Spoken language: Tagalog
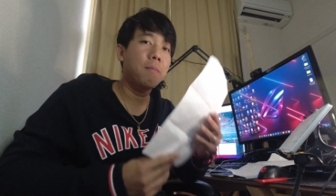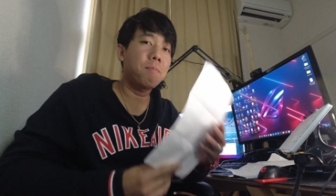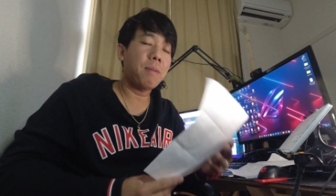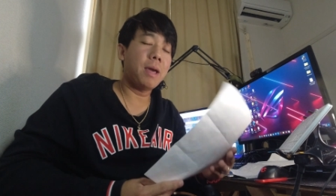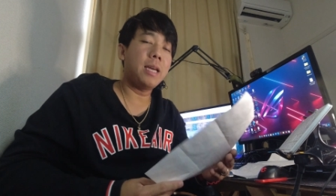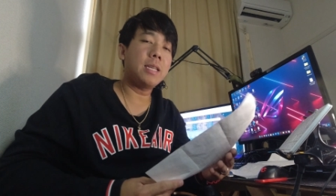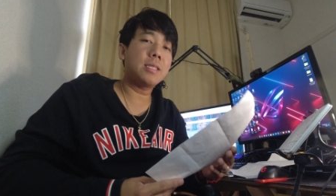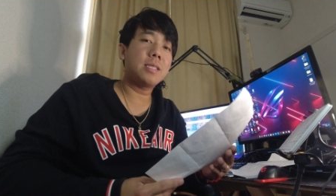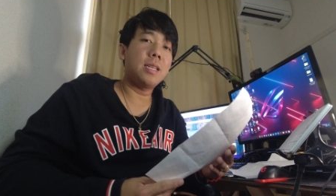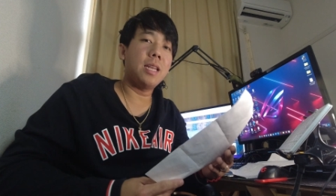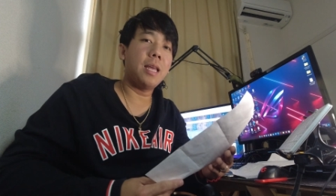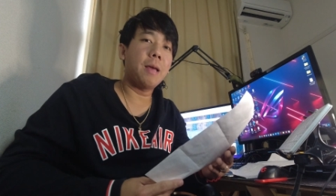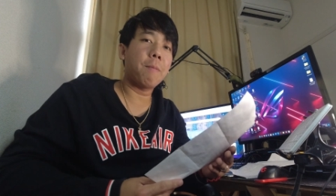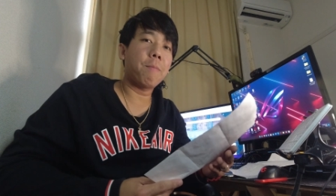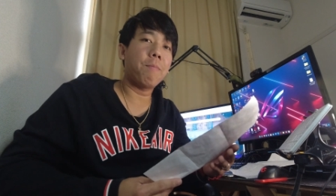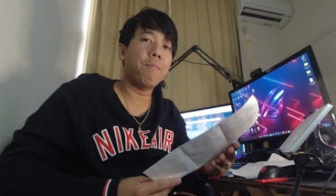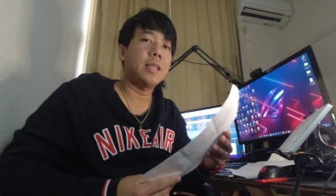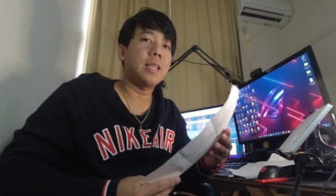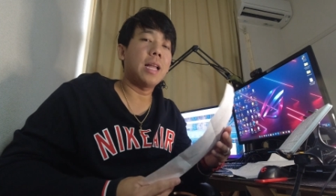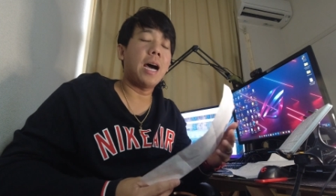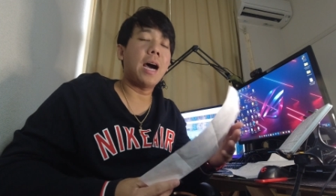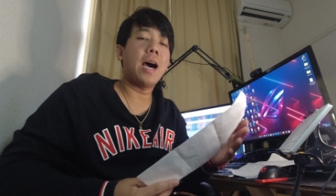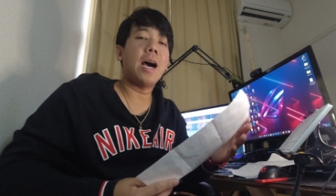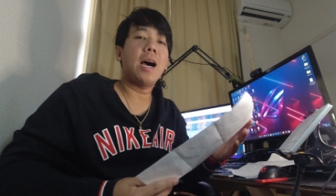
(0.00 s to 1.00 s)
payslip
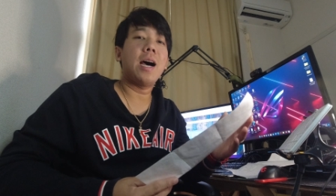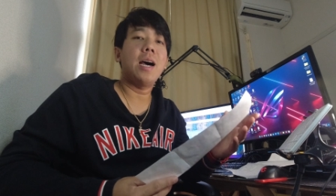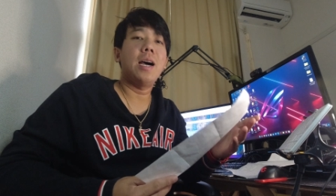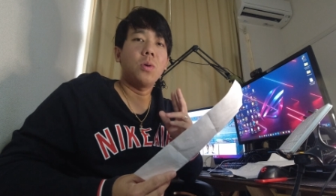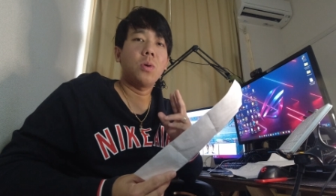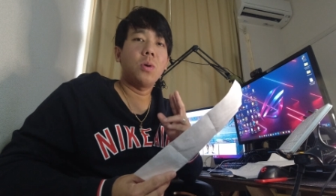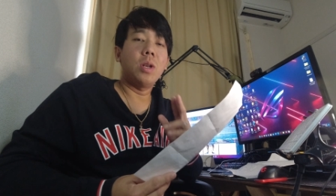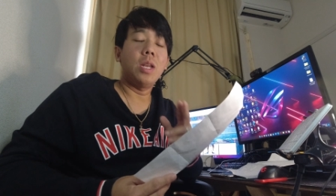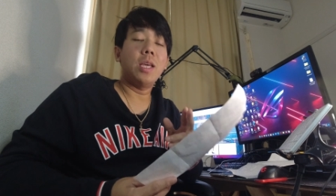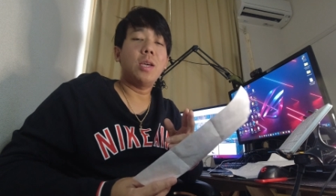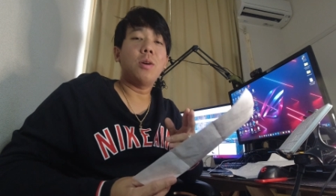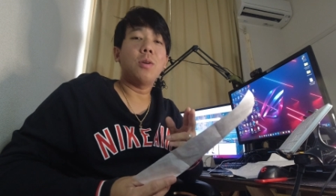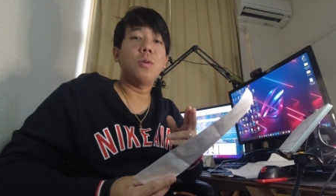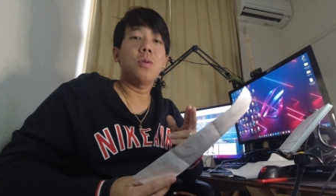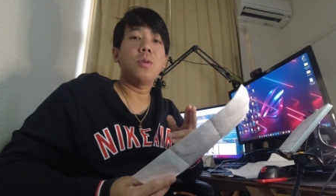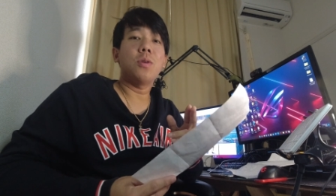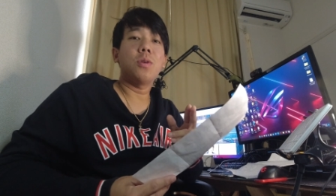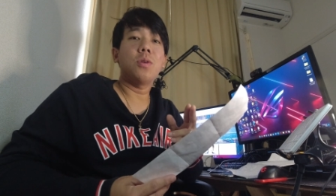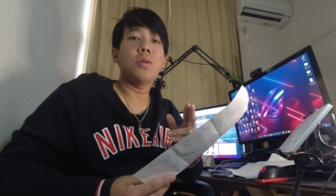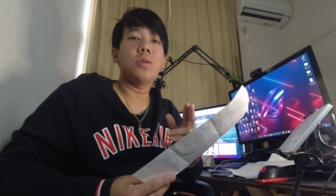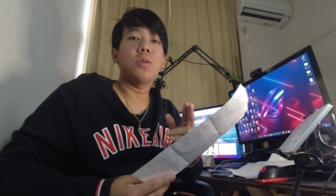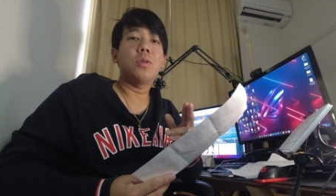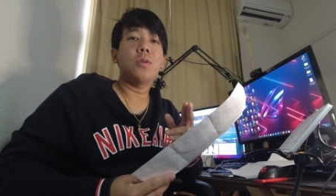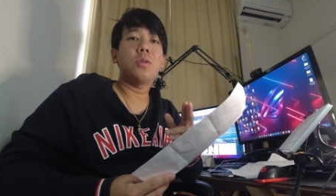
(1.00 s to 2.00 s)
na huli
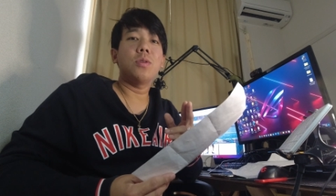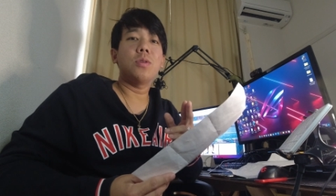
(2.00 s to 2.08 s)
kong